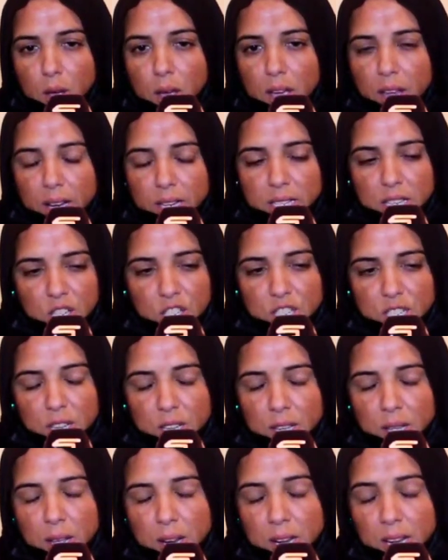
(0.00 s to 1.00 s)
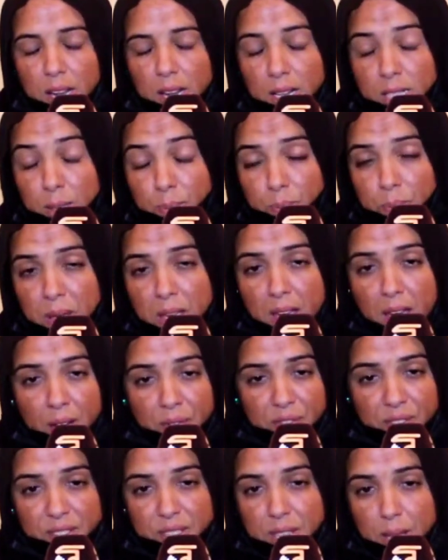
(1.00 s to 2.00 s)
عندي الاس بي ا
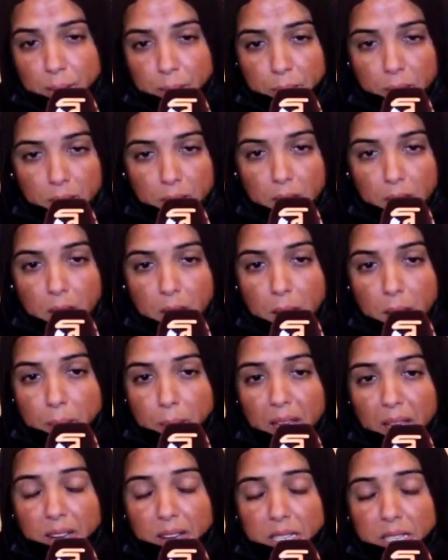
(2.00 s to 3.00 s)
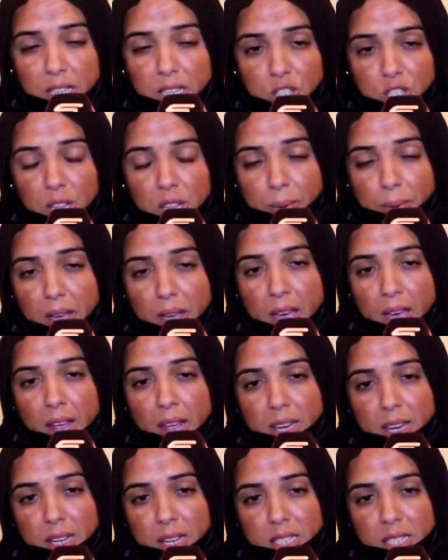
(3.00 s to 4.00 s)
في الدم ما عنديش دابا
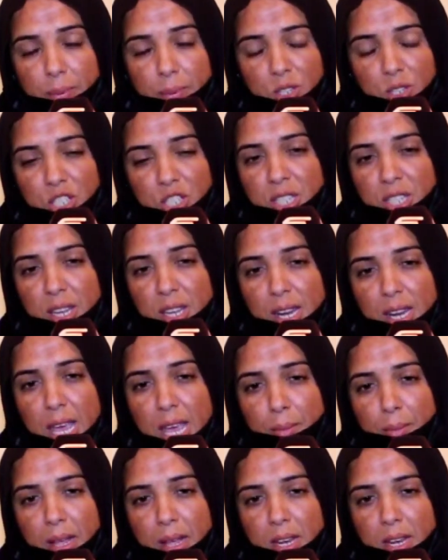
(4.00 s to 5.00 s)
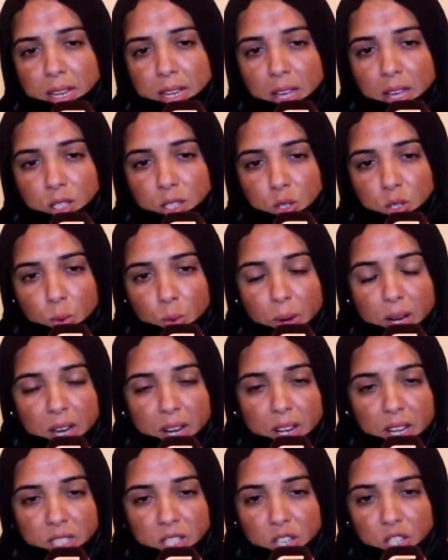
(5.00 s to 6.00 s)
حاليا حتى باش ندير العمليات وما
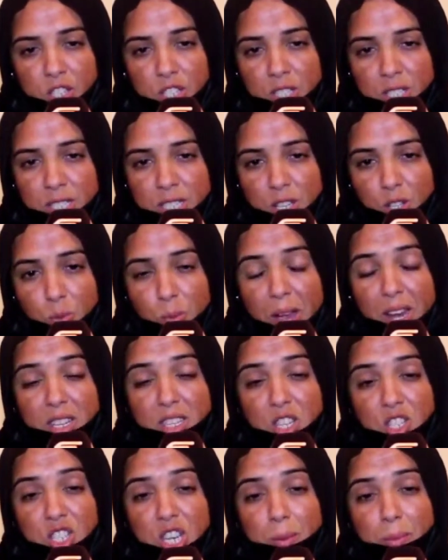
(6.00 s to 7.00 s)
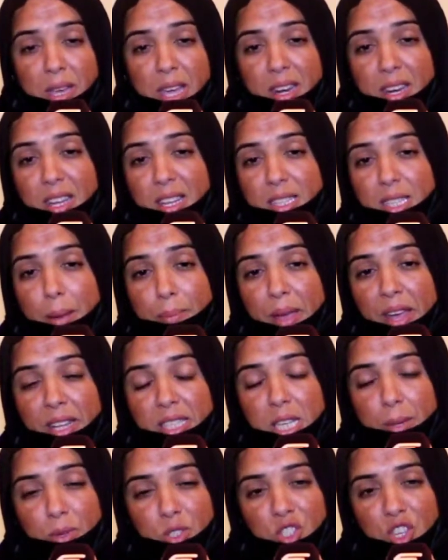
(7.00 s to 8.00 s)
كنقدرش نزيد وما عنديش امكانيات دابا
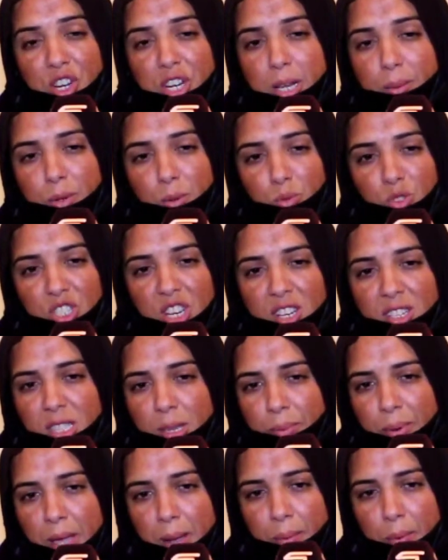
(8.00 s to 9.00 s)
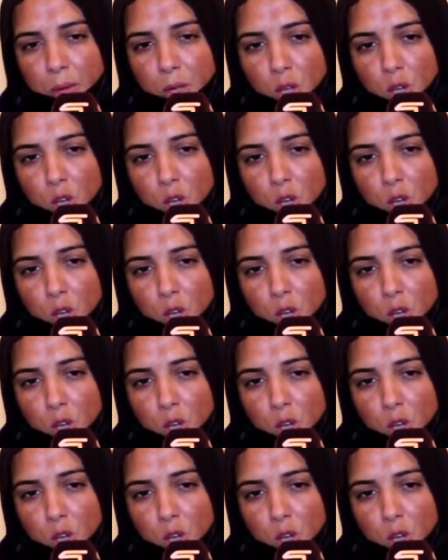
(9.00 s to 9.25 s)
حتى باش نركب نمشي للطبيب